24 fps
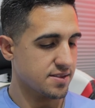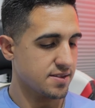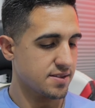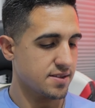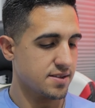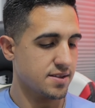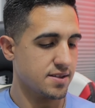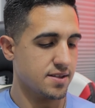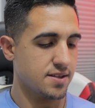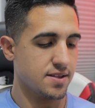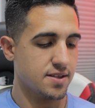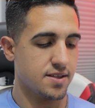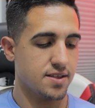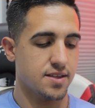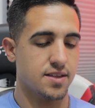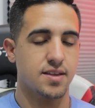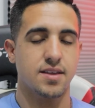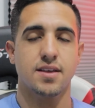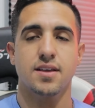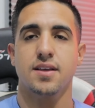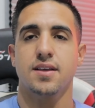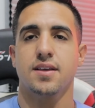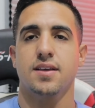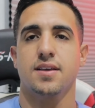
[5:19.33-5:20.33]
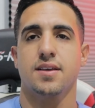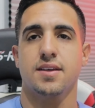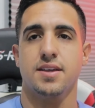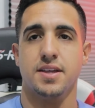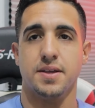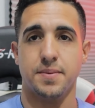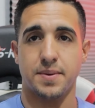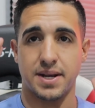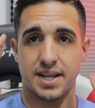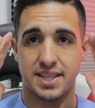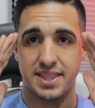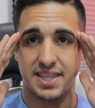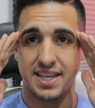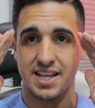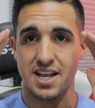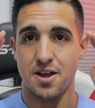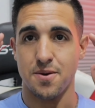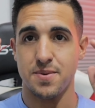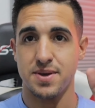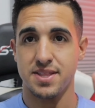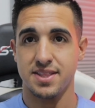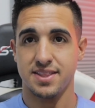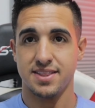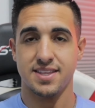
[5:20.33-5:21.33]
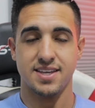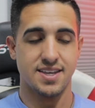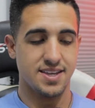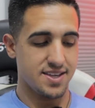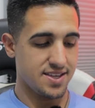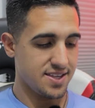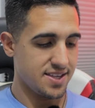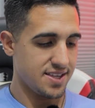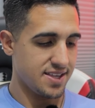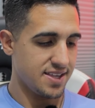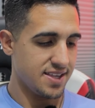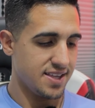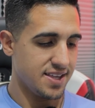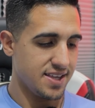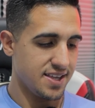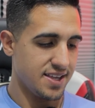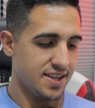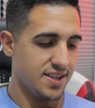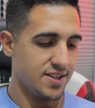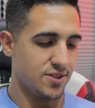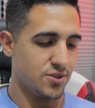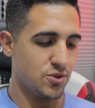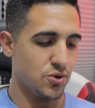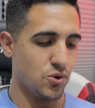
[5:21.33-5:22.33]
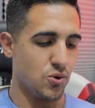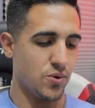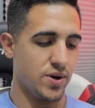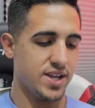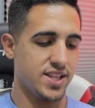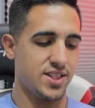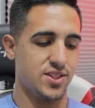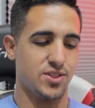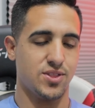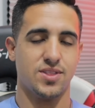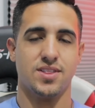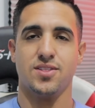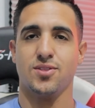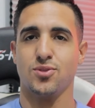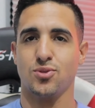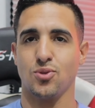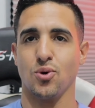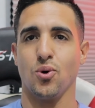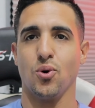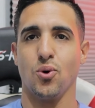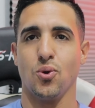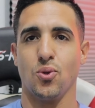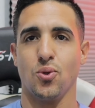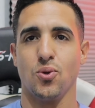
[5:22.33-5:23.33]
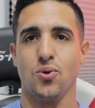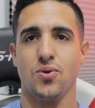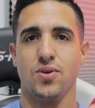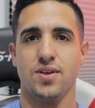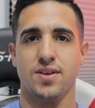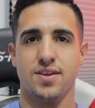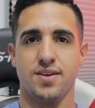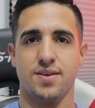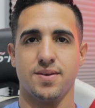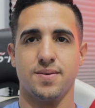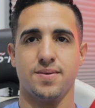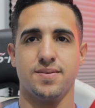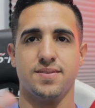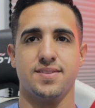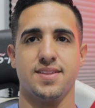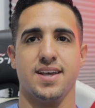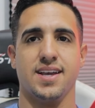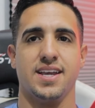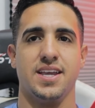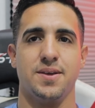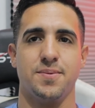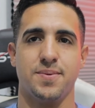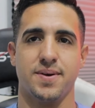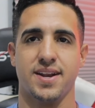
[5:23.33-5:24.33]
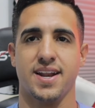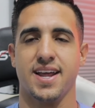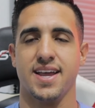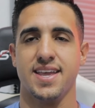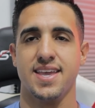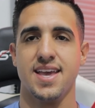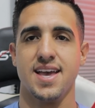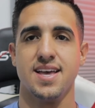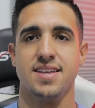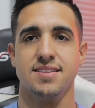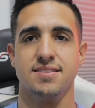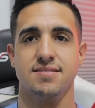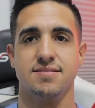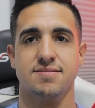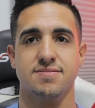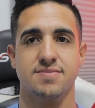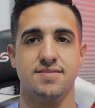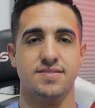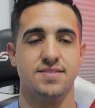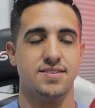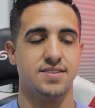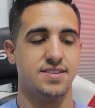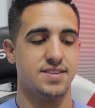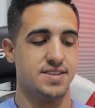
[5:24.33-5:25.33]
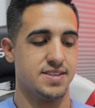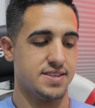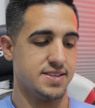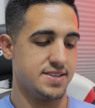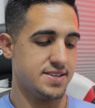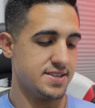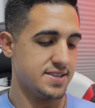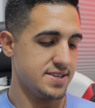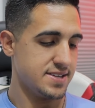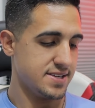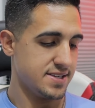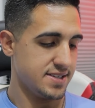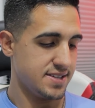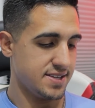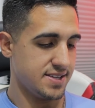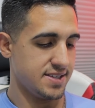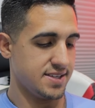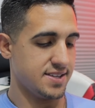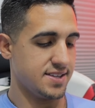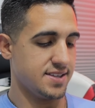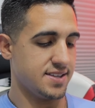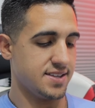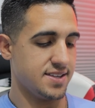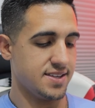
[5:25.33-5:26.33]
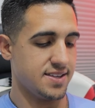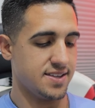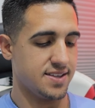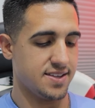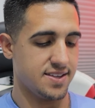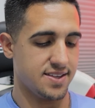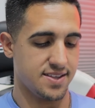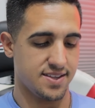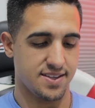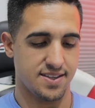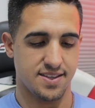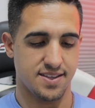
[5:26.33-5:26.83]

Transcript: y voy grabando sin tener que usar mis manos y puedo hacer un video súper nítido haciendo algo en plena acción.